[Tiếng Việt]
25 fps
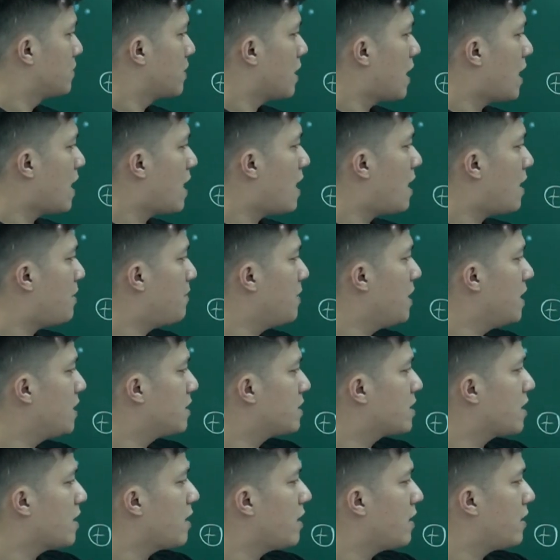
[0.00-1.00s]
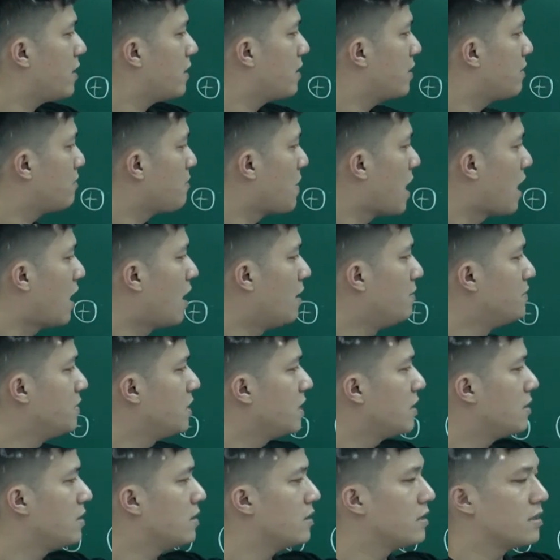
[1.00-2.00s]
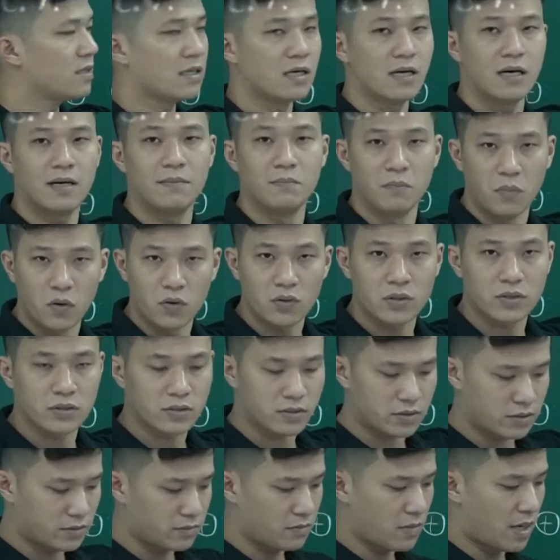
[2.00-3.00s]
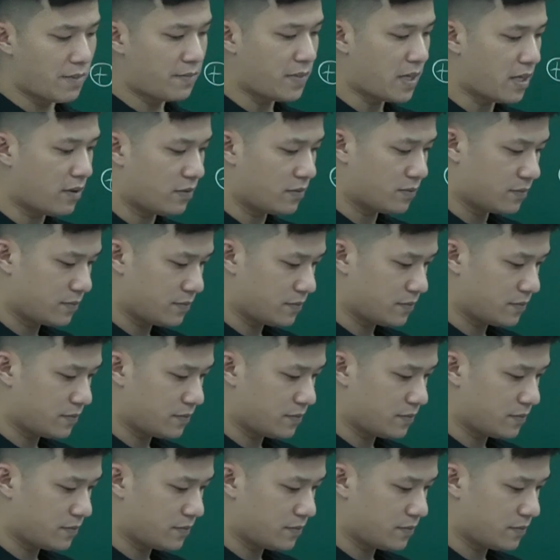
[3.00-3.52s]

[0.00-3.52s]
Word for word: ạ? ABC bằng âm gì? Âm 1. Bấm nào.